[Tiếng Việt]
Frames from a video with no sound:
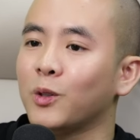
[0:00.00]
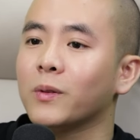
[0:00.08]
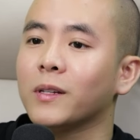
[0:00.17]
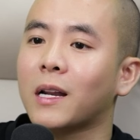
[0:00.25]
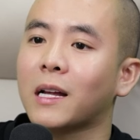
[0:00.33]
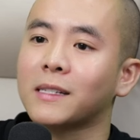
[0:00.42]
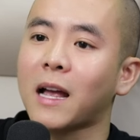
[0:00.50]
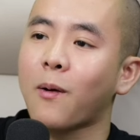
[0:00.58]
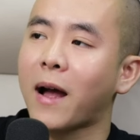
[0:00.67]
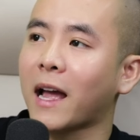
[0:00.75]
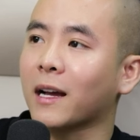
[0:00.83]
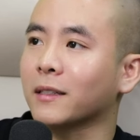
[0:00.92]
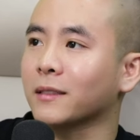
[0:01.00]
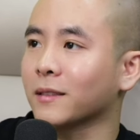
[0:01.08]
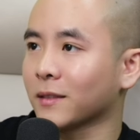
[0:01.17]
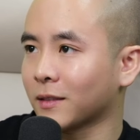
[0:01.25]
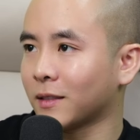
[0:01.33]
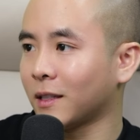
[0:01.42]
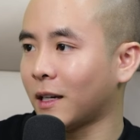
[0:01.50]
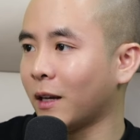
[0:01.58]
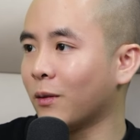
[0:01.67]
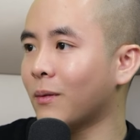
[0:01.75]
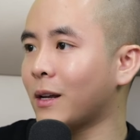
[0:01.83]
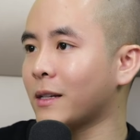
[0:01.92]
ví dụ như là giao hàng
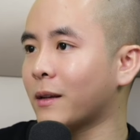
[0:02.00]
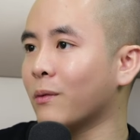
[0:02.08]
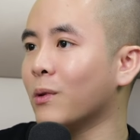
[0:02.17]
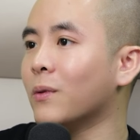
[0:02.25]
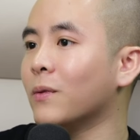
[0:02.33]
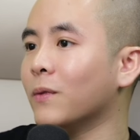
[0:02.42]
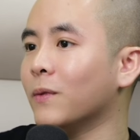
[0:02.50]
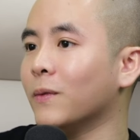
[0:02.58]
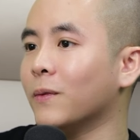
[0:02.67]
thì đấy cũng là dịch vụ